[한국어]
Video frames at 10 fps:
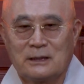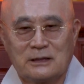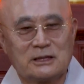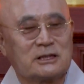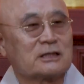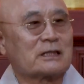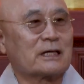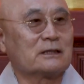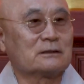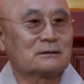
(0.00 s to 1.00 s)
이
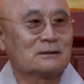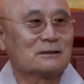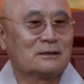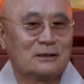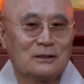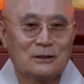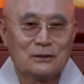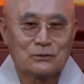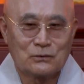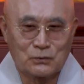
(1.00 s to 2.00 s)
세상에는
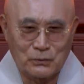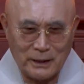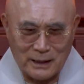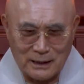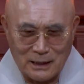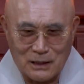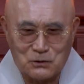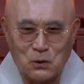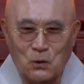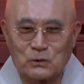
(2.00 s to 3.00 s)
누구에게나
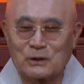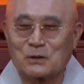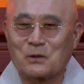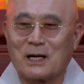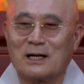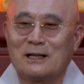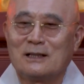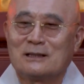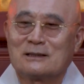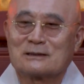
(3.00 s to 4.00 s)
좋은 일과
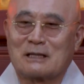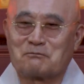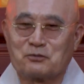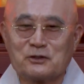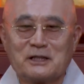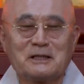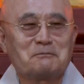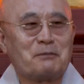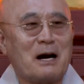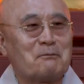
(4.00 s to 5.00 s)
나쁜
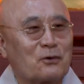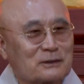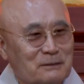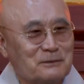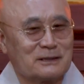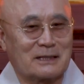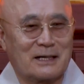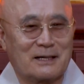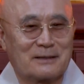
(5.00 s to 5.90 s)
일이 반복됩니다.